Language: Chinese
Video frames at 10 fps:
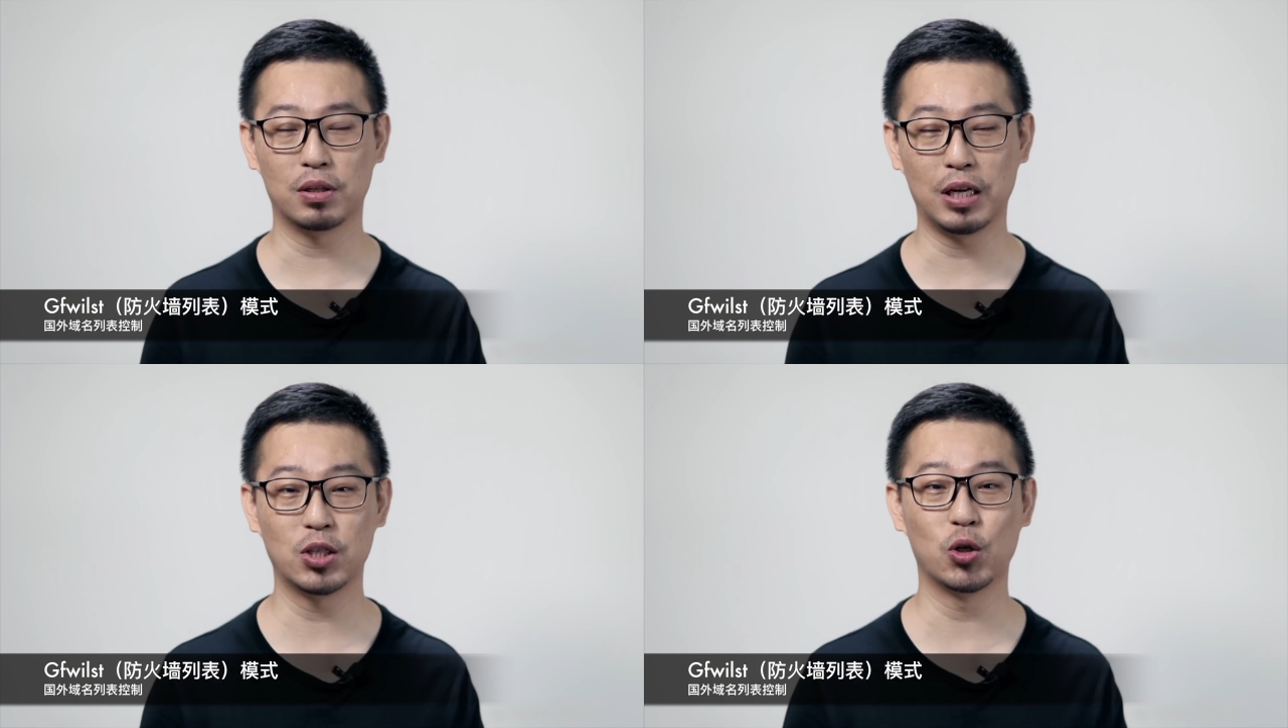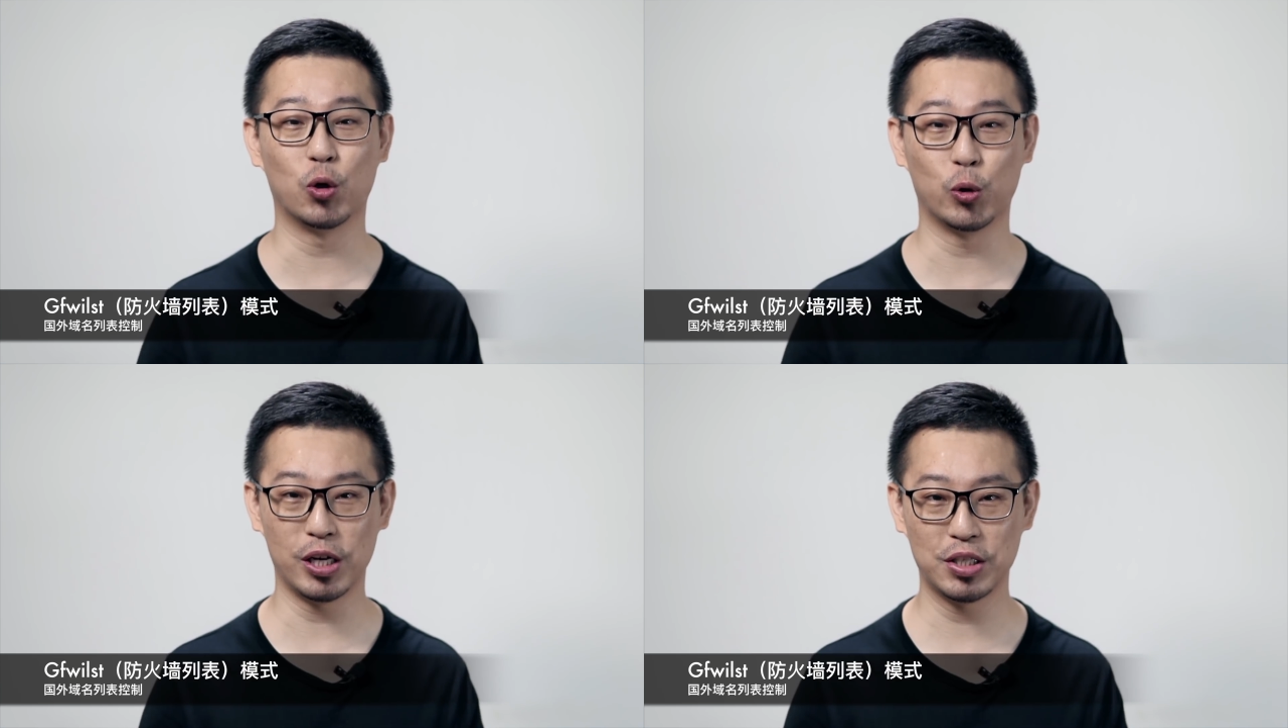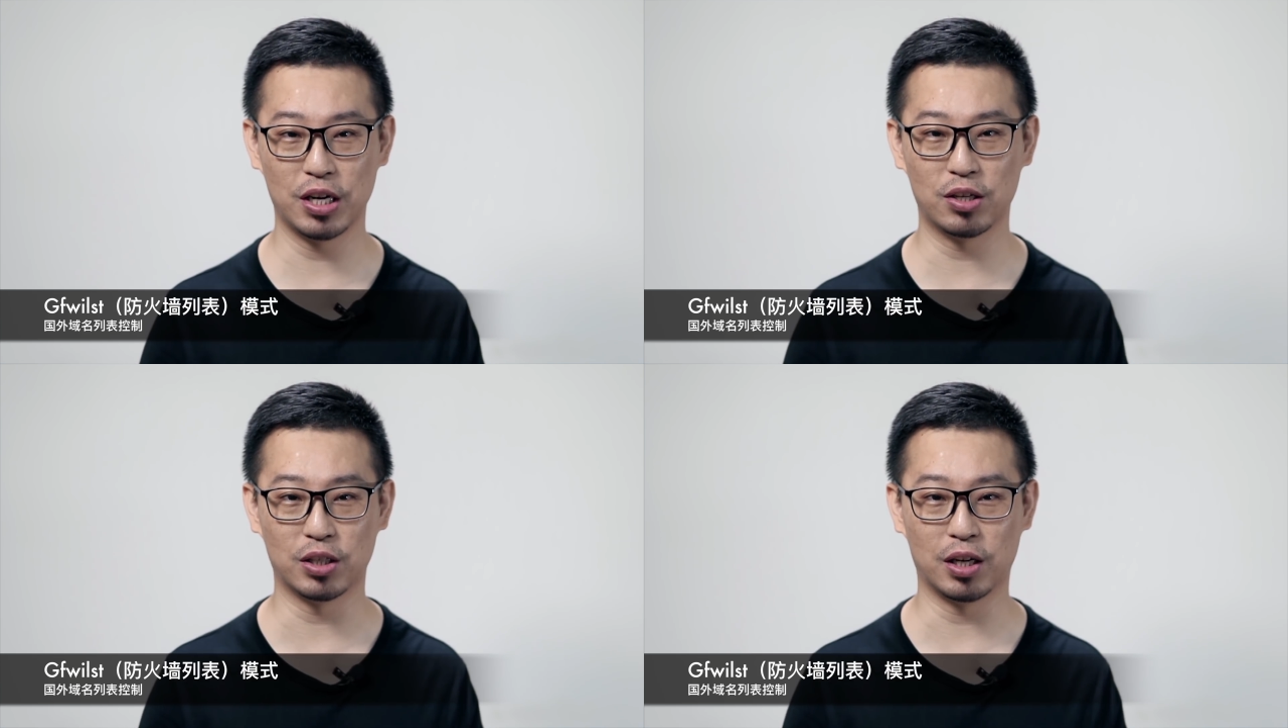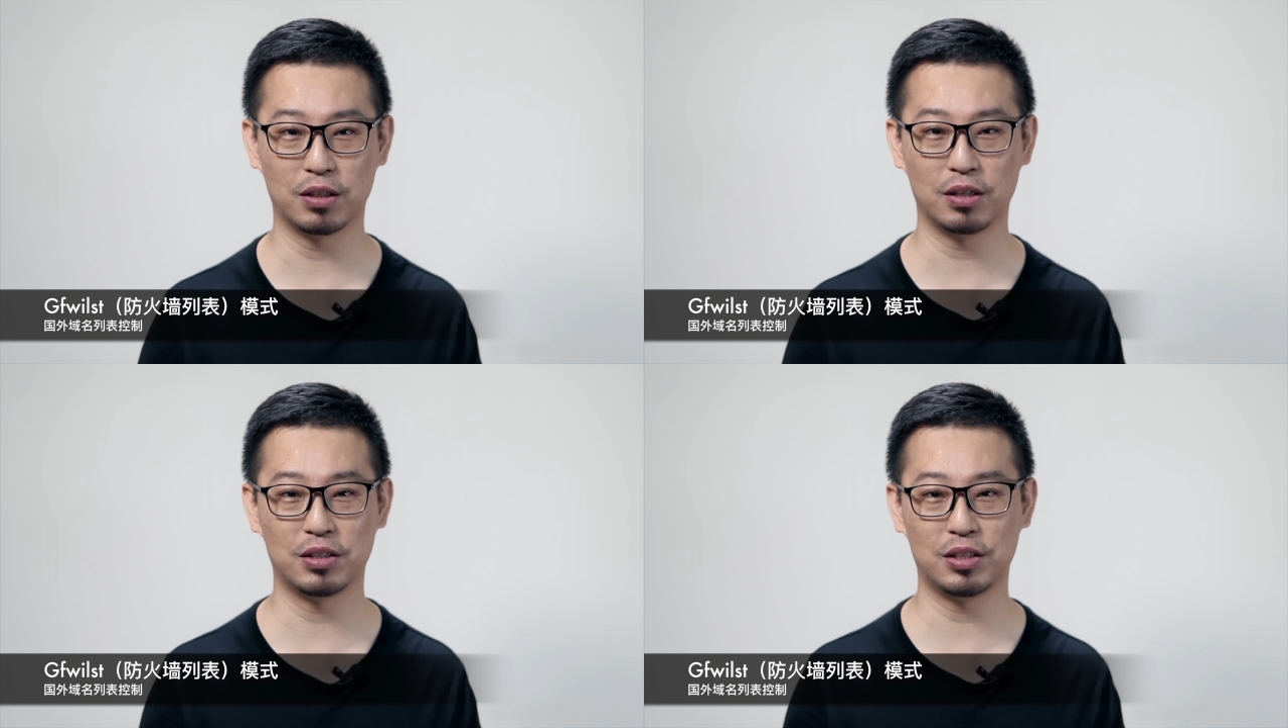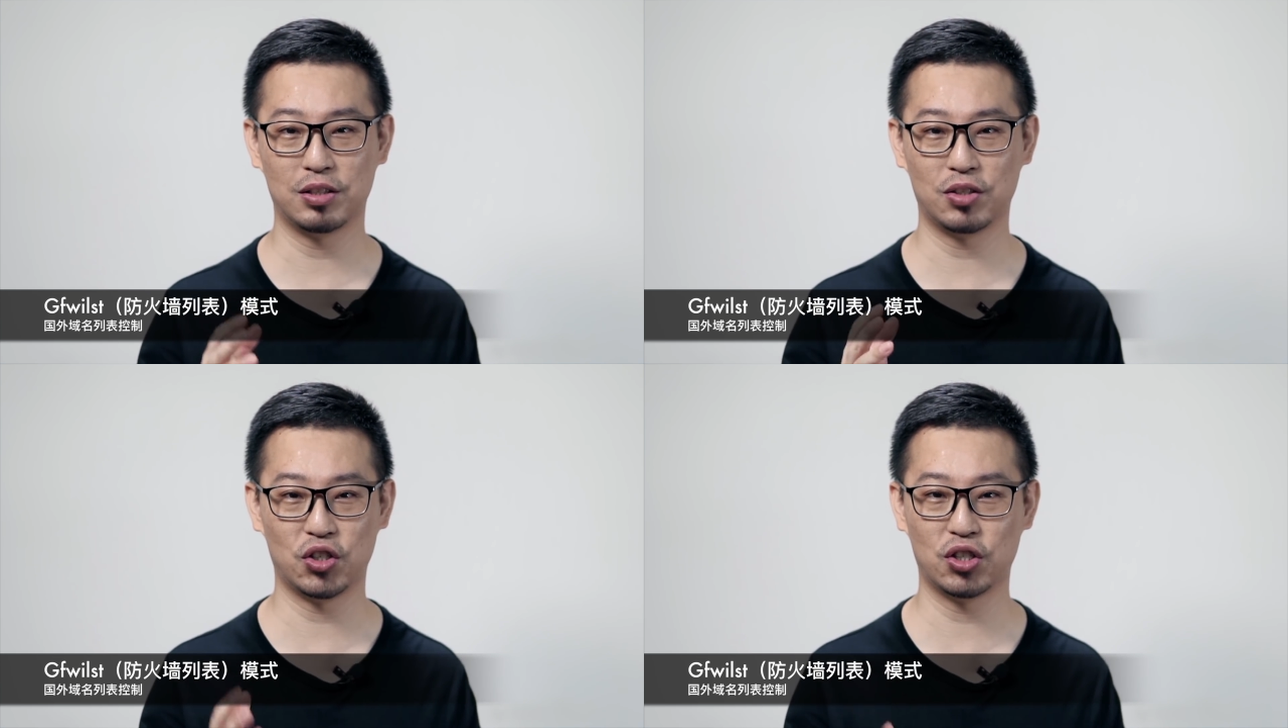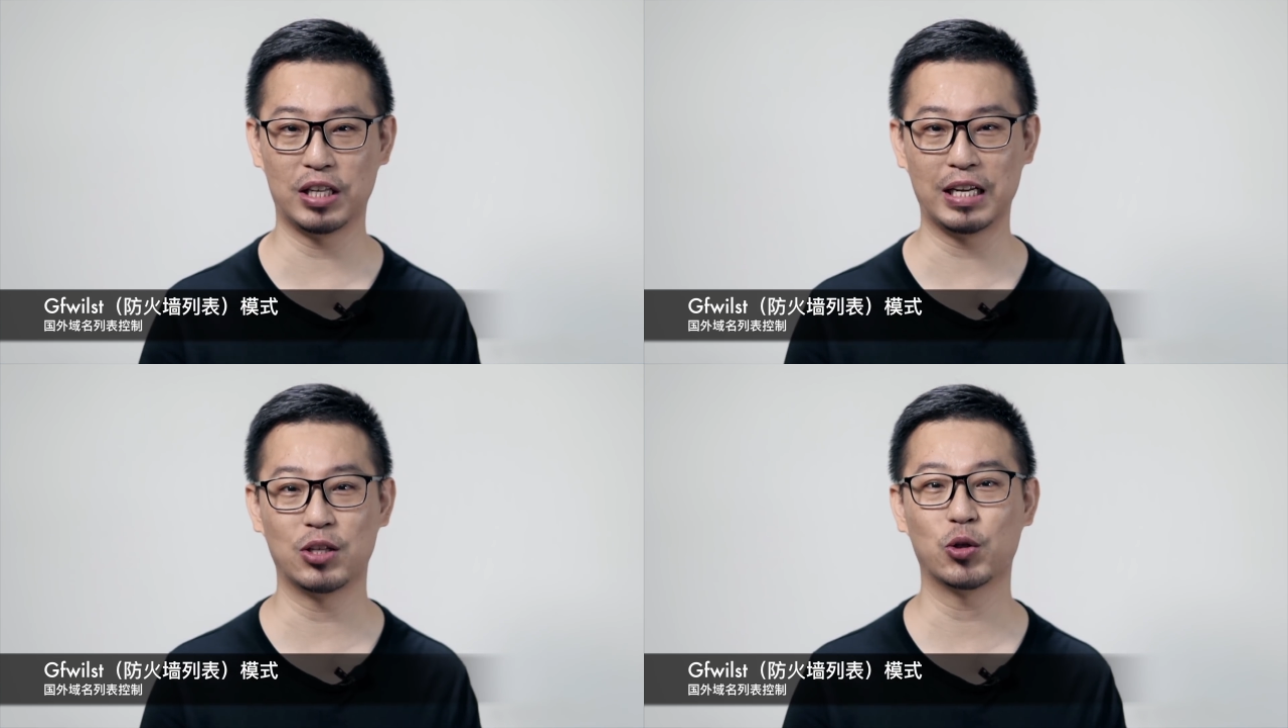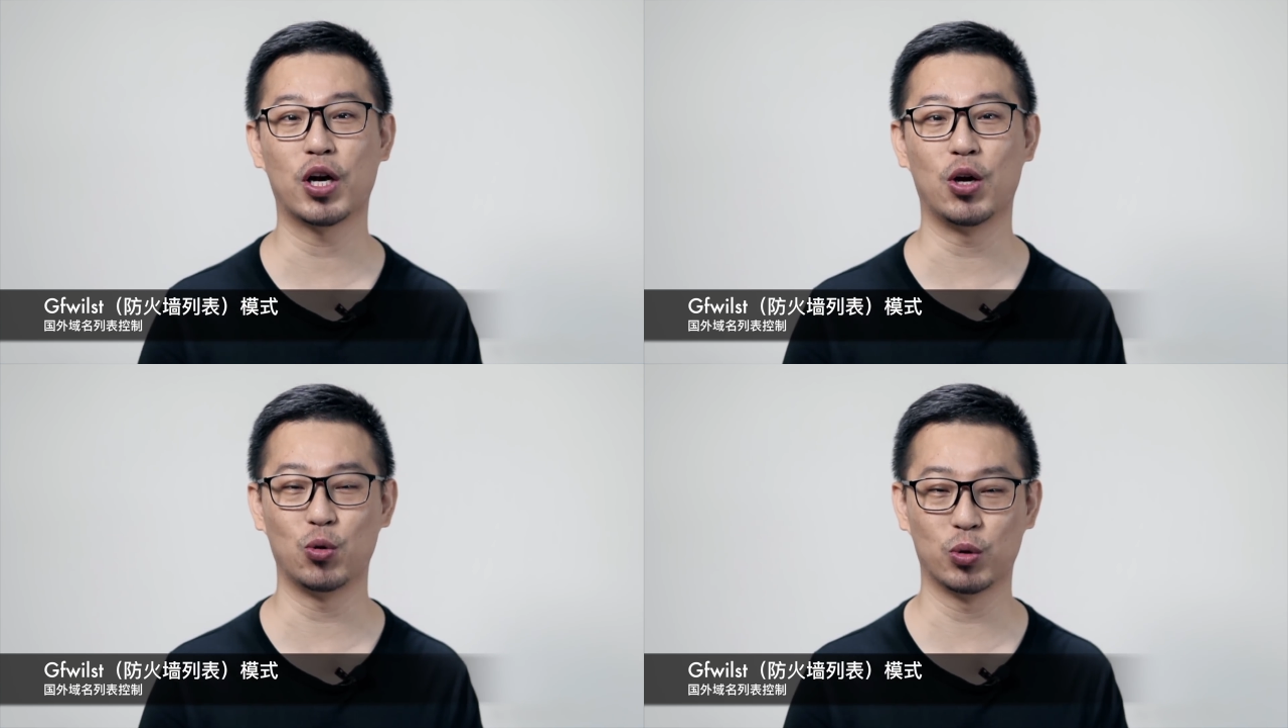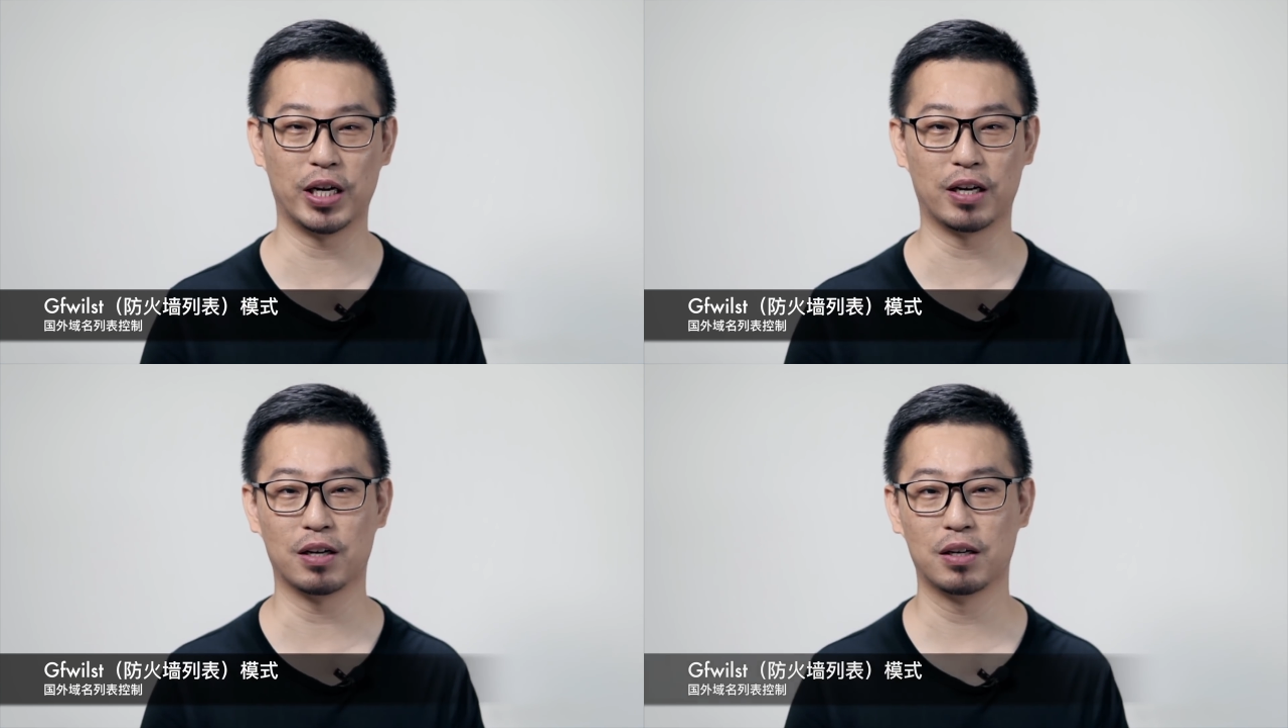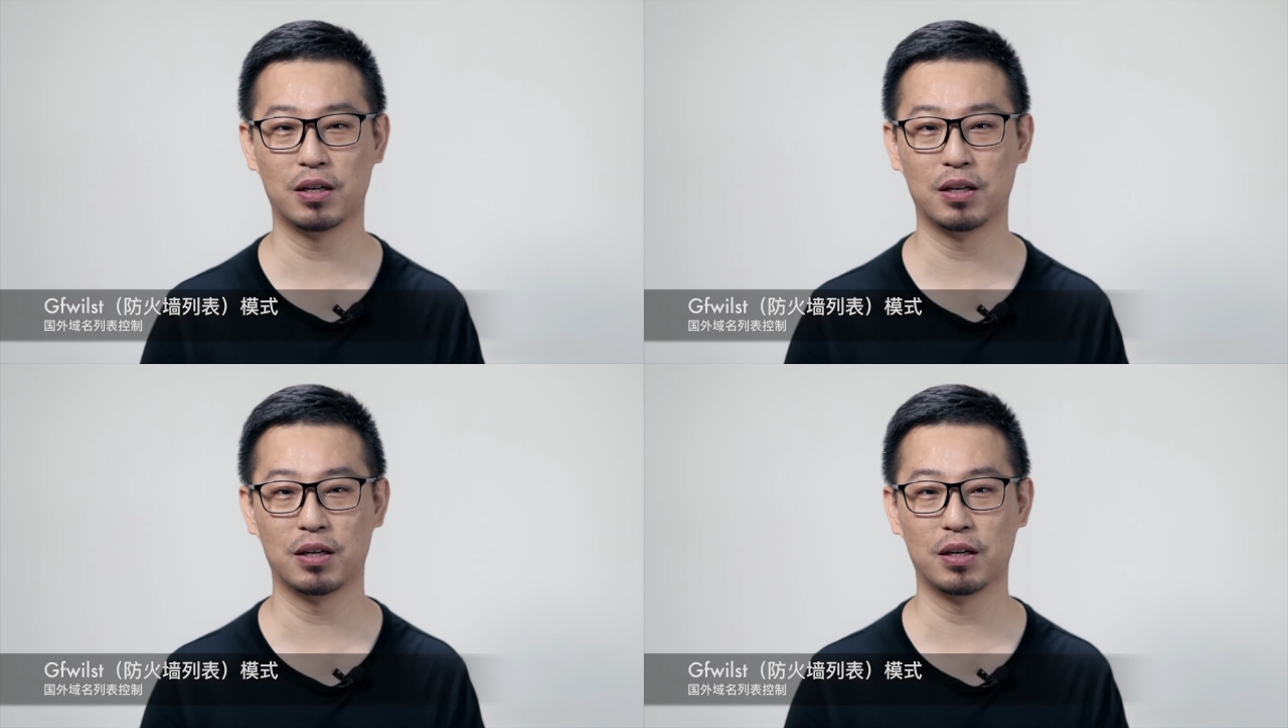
它是有流量限制的，那其实大家就可以用这个。